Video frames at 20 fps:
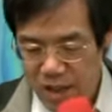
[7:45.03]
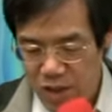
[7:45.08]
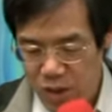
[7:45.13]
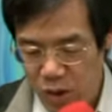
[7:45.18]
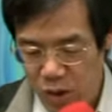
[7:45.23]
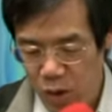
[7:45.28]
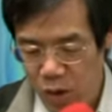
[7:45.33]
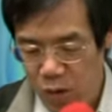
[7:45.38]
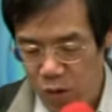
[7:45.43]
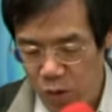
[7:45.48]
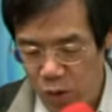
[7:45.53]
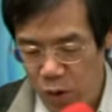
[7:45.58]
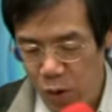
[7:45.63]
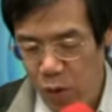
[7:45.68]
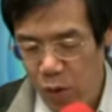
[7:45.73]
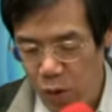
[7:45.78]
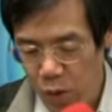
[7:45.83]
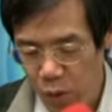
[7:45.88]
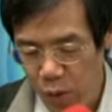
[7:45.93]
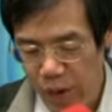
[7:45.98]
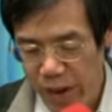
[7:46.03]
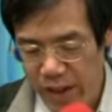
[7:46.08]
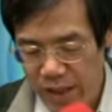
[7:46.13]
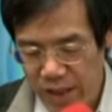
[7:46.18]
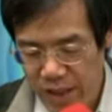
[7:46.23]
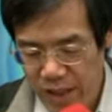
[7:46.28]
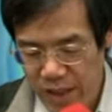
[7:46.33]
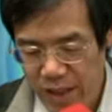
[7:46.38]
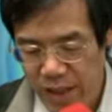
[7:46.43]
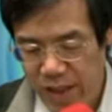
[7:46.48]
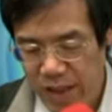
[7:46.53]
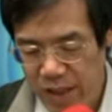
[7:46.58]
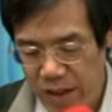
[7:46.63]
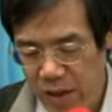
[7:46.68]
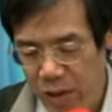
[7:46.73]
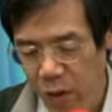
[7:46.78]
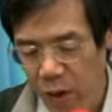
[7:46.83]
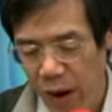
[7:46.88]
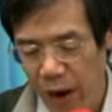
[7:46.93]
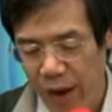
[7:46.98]
都永归耶
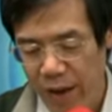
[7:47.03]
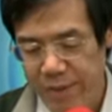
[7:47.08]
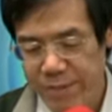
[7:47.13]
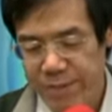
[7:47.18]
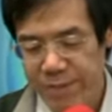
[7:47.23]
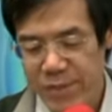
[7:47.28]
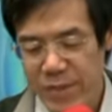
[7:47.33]
和华，